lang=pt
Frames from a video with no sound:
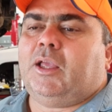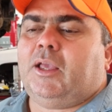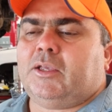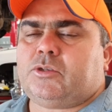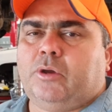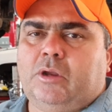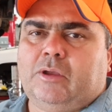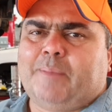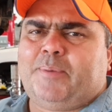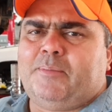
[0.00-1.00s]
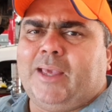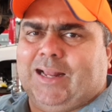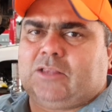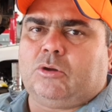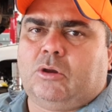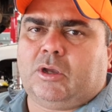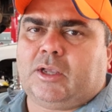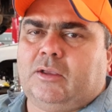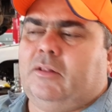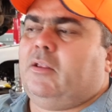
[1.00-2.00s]
esse óleo, a primeira
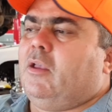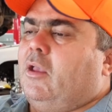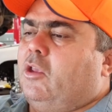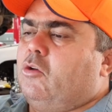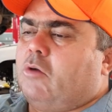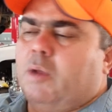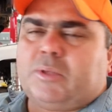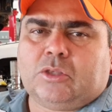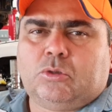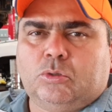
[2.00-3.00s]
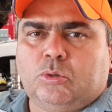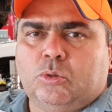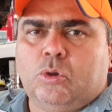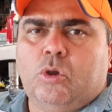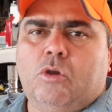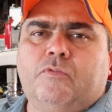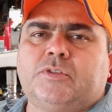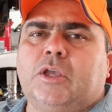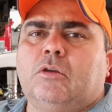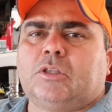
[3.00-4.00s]
troca, que o câmbio tá todo novo,
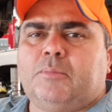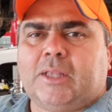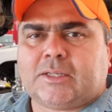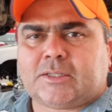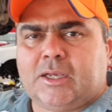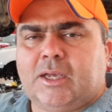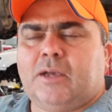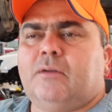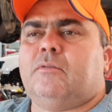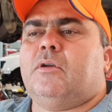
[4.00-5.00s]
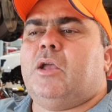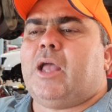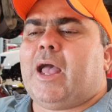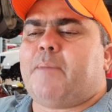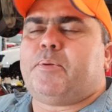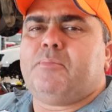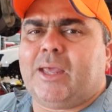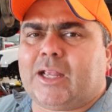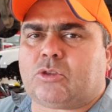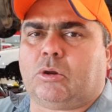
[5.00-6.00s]
sem contaminação, a
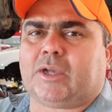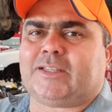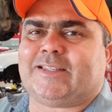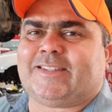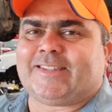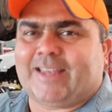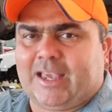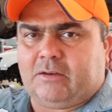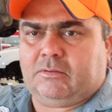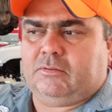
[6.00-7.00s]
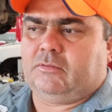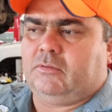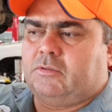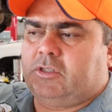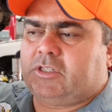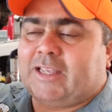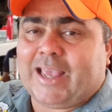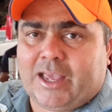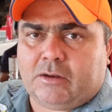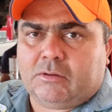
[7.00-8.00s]
primeira troca de zero, de
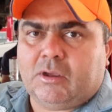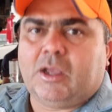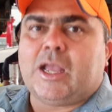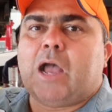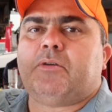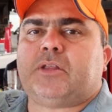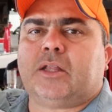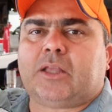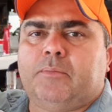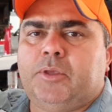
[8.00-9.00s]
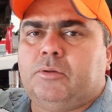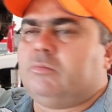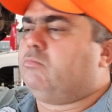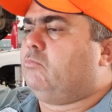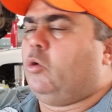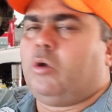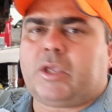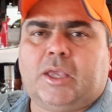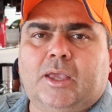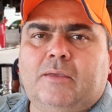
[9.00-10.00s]
zero a 80 mil,
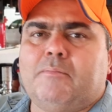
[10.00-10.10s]
ok,